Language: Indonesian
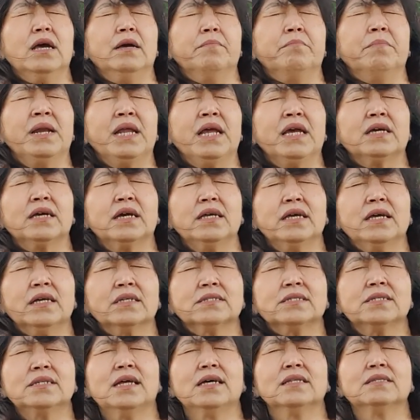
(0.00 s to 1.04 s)
Mereka yang
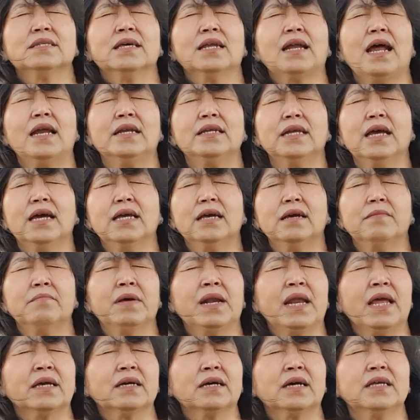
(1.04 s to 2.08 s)
sedang teraniaya,
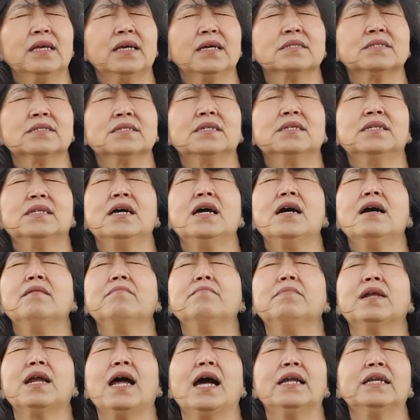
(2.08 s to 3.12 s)
mereka yang sedang
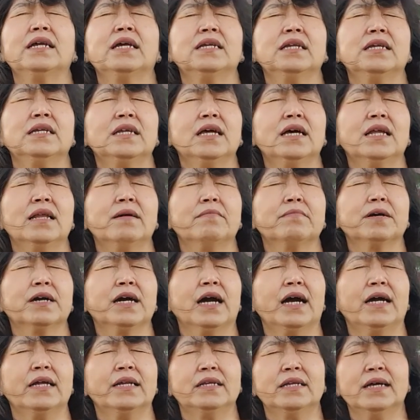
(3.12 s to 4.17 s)
berada di dalam
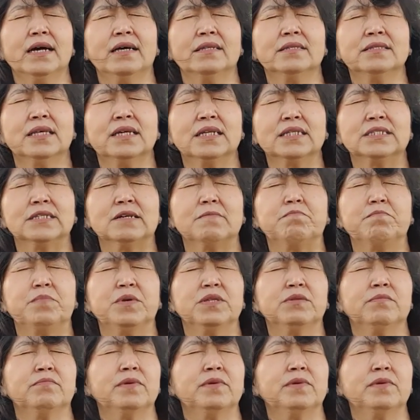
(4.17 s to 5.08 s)
keadaan terjepit,